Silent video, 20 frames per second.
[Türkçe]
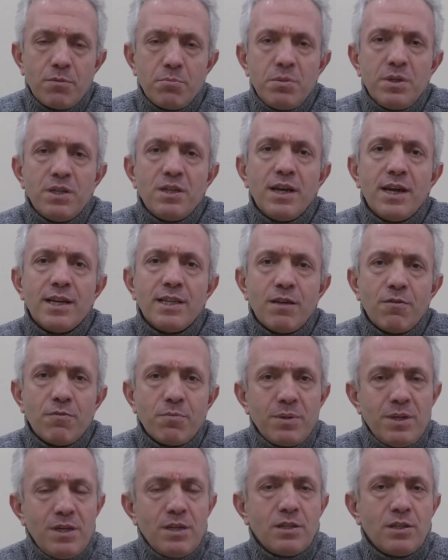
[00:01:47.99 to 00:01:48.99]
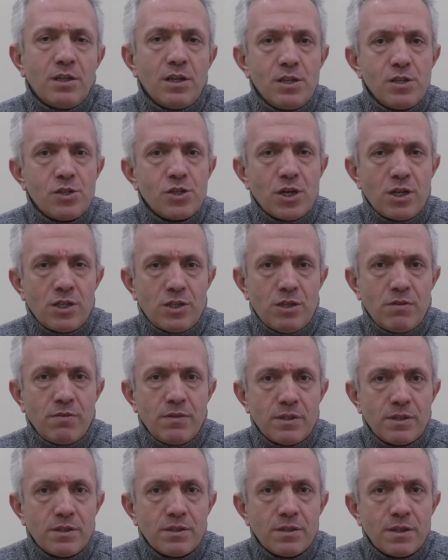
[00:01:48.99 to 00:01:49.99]
bir hedef birlikteliği
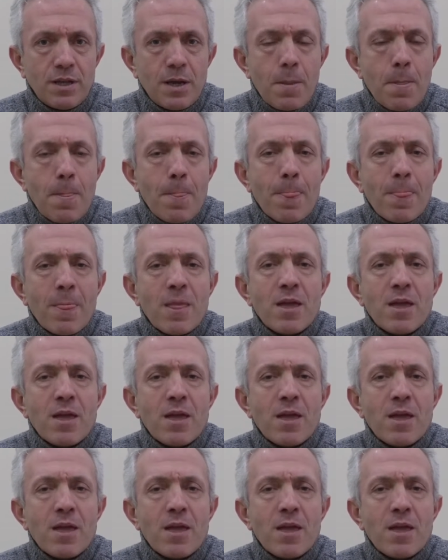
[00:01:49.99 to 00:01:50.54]
çerçevesinde,